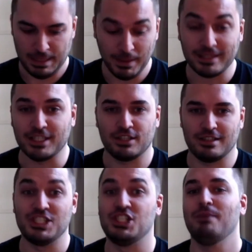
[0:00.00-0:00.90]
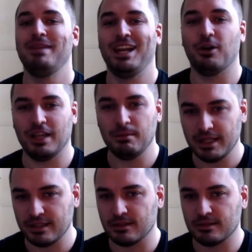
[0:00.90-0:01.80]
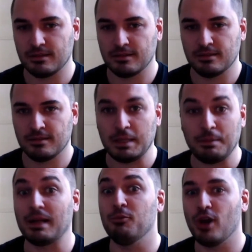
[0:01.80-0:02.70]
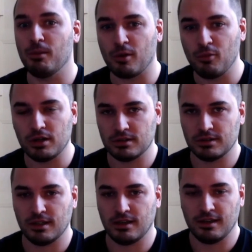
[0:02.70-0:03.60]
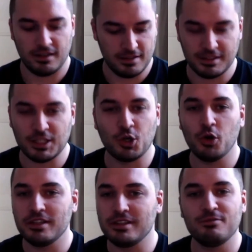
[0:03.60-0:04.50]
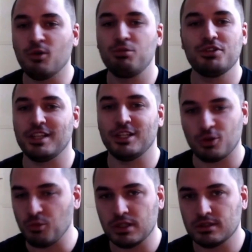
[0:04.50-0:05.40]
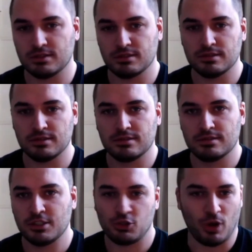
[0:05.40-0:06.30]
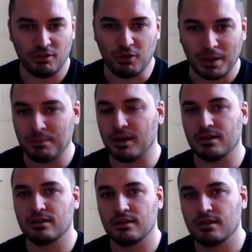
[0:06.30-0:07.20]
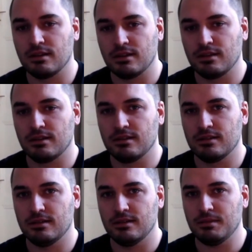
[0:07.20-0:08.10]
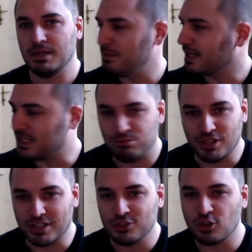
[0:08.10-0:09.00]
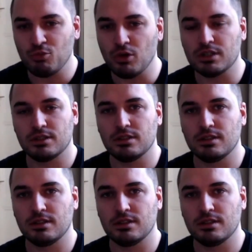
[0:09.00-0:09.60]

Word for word: Les mecs étaient jamais allés en Allemagne. Ils parlaient mieux allemand que moi. Ils étaient cognitivement plus intelligents que moi. Je suis arrivé en prépa. Mais les mecs étaient plus intelligents que moi.